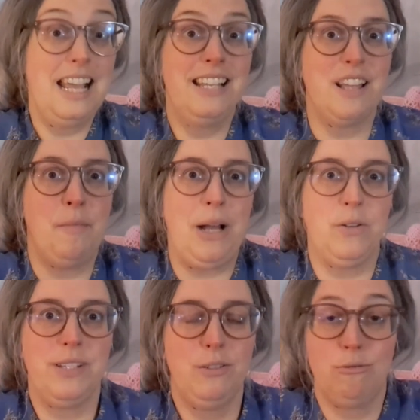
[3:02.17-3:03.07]
Et ça parle
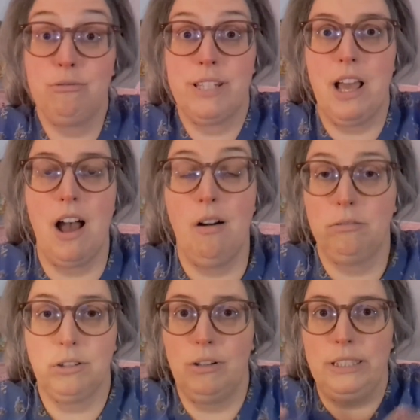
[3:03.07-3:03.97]
aussi de tout ce qu'il y a
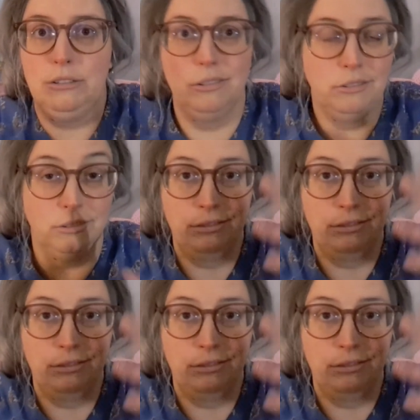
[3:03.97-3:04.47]
entre les deux,